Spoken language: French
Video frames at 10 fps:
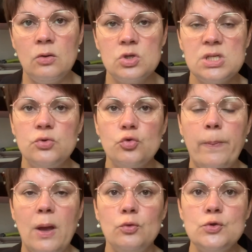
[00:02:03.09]
je je l'ai toujours
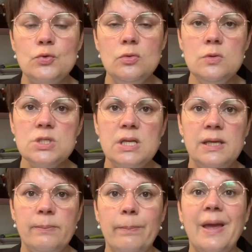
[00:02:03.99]
pas reçu, je
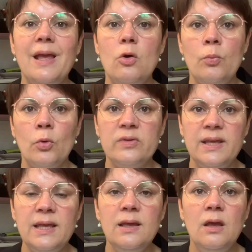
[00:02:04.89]
l'ai
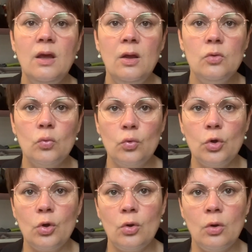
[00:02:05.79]
précommandé.
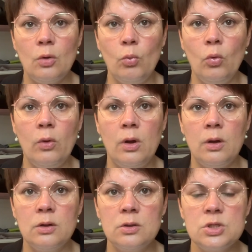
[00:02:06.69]
Donc bon,
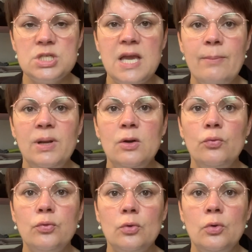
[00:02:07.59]
j'ai appelé le,
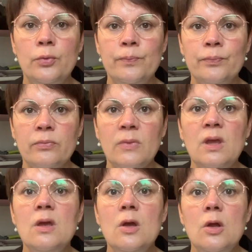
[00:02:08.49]
le,
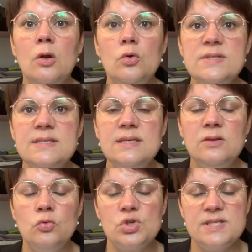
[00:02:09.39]
le
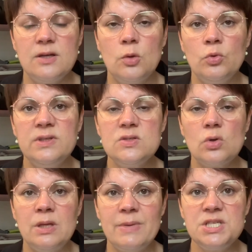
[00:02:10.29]
site, donc je les ai commandés
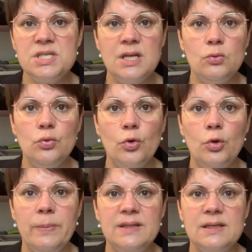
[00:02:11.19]
sur les machines à coudre
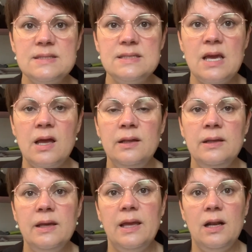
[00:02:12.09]
de Patricia.
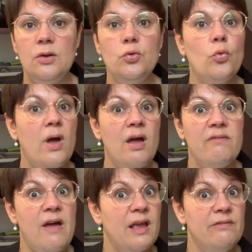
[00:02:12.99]
Elles
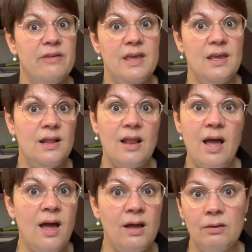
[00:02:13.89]
doivent arriver
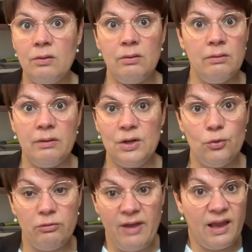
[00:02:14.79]
là, euh, elles
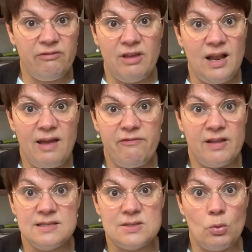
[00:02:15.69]
devaient arriver là
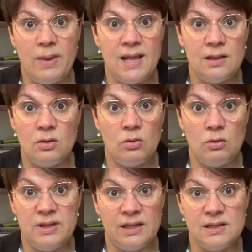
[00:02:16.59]
fin de semaine,
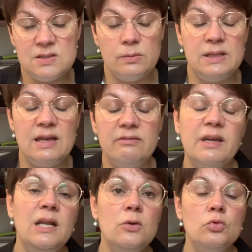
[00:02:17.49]
euh, dernière semaine
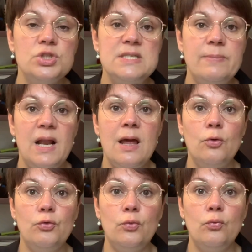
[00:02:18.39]
d'avril. Donc j'espère la
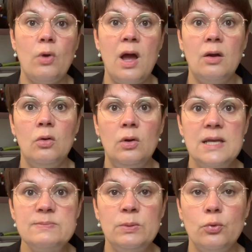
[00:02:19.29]
recevoir euh,
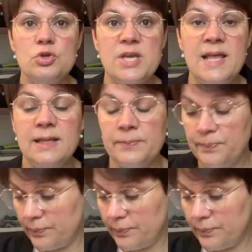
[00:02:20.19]
la semaine prochaine.